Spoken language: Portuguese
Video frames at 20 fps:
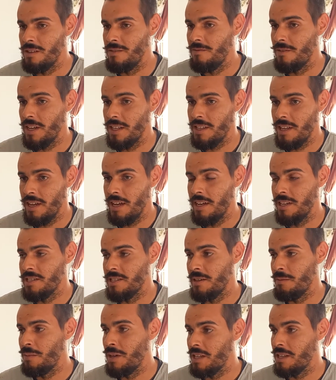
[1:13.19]
vai estar tá
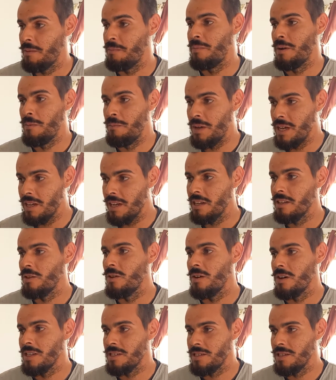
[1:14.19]
recebendo a primeira
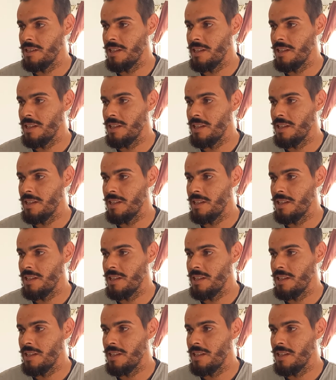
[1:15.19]
dose